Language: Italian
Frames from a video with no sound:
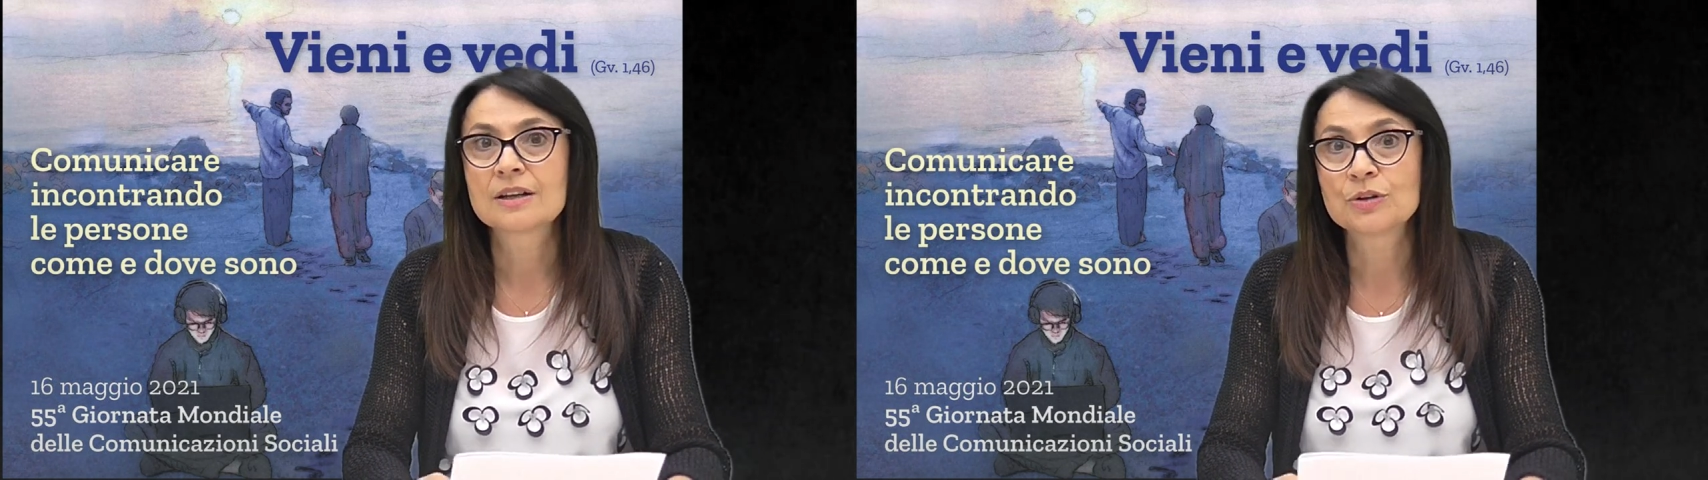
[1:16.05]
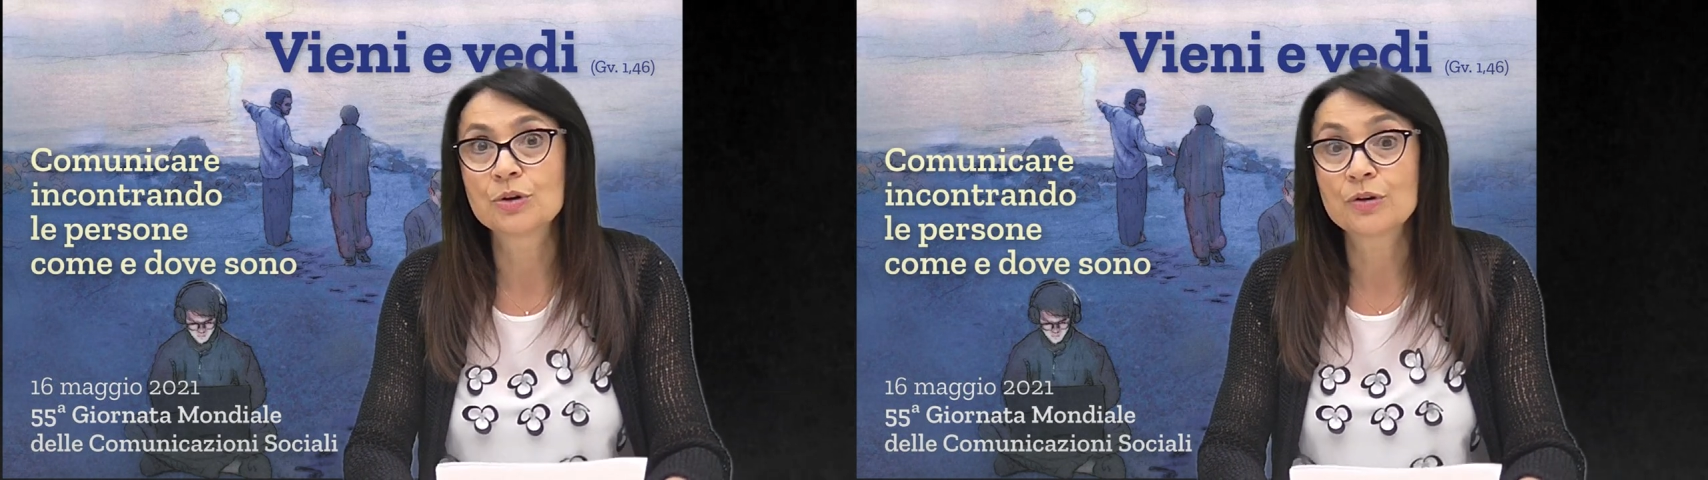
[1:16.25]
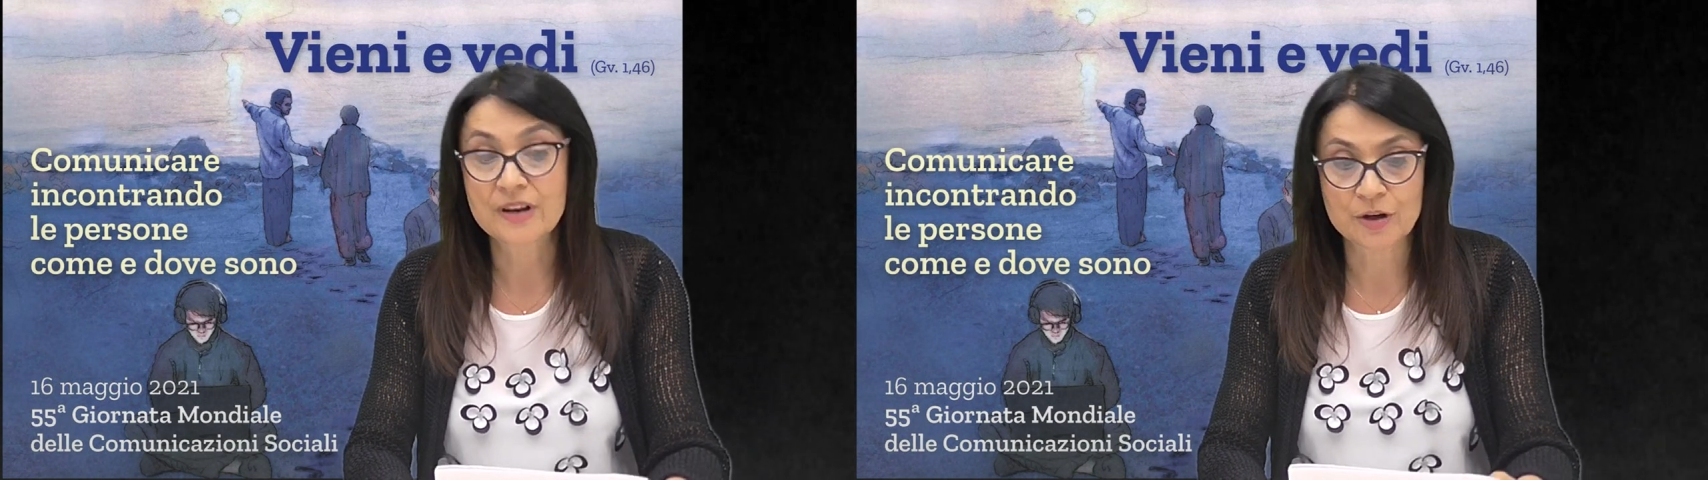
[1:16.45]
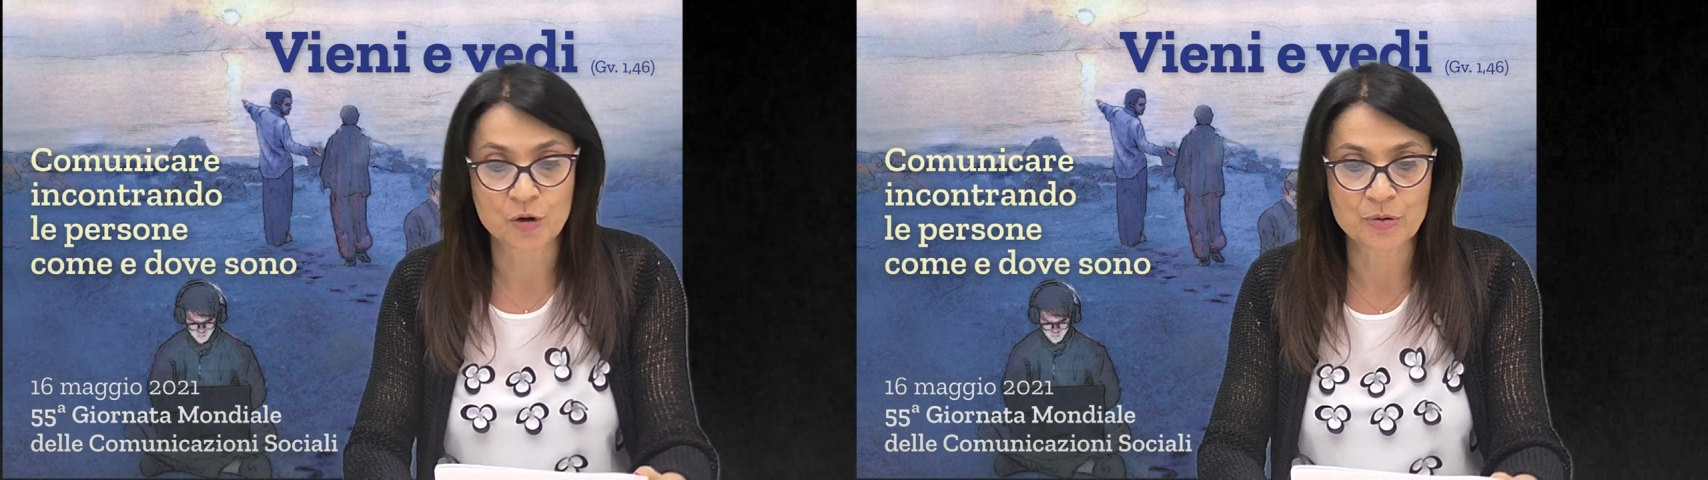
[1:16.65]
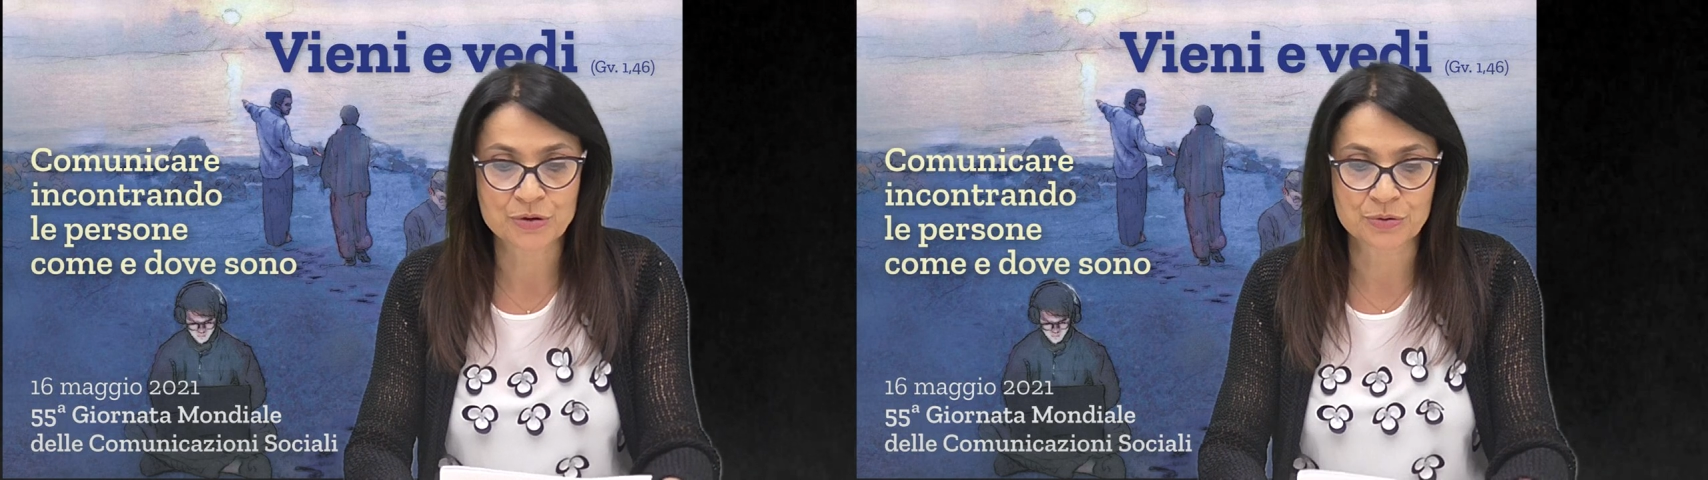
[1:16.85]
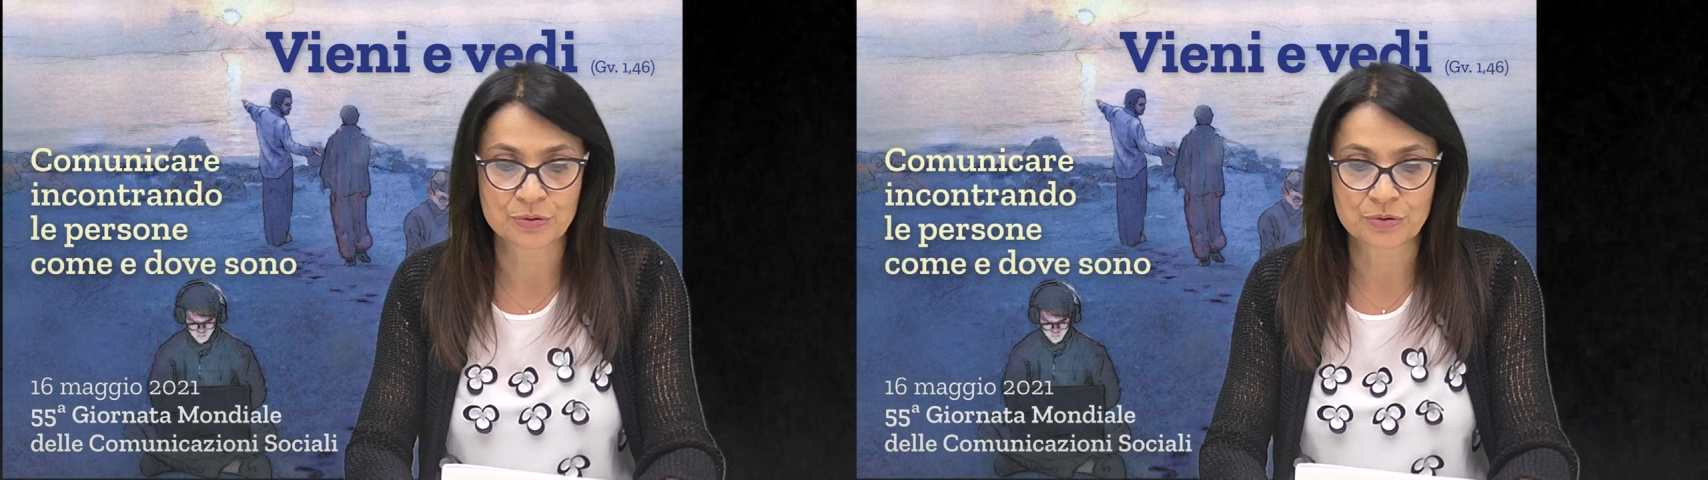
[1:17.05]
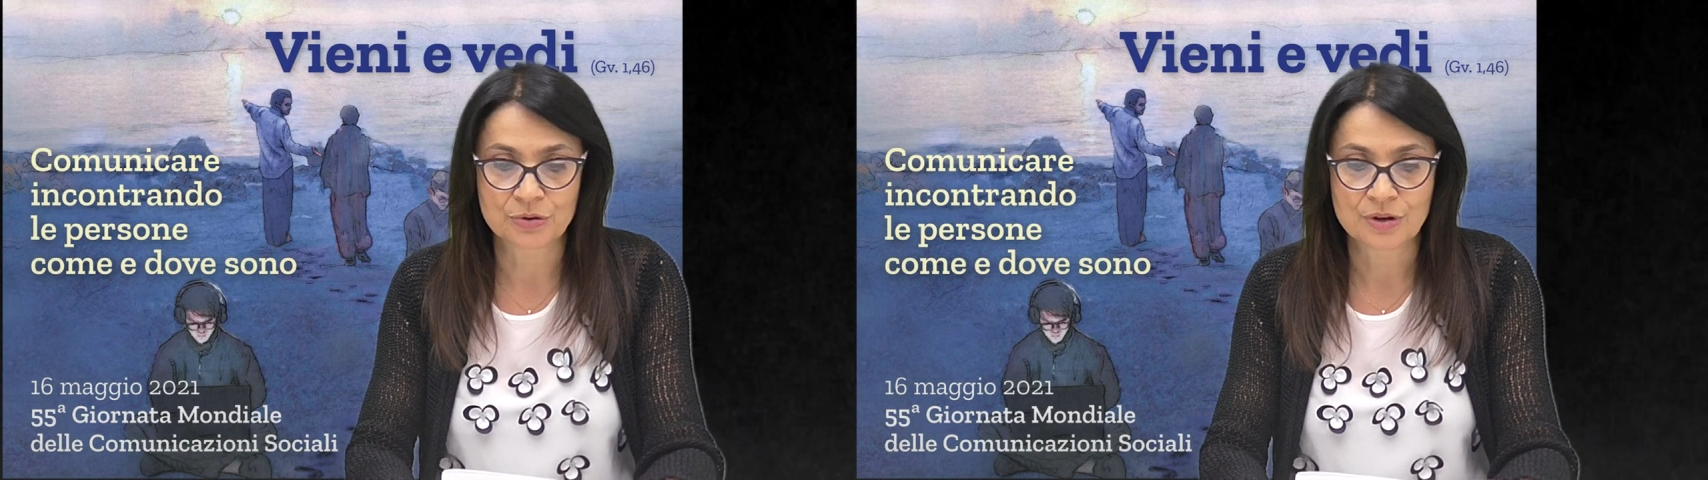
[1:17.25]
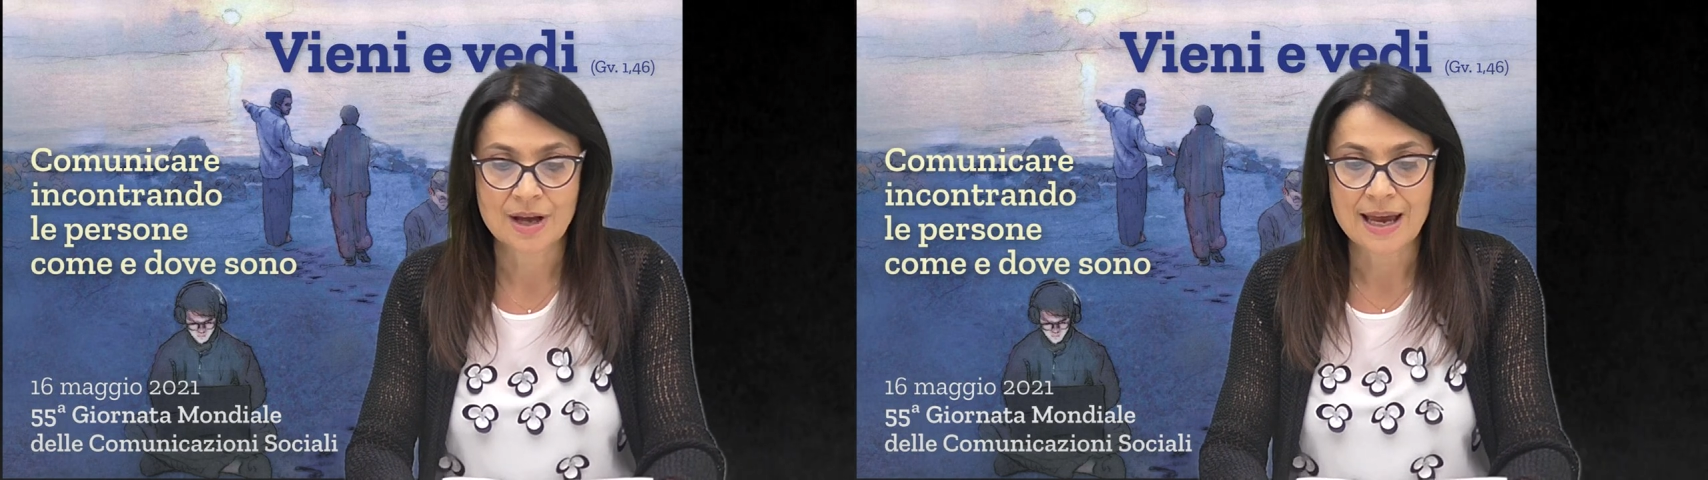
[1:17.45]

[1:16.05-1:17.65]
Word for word: dove e come sono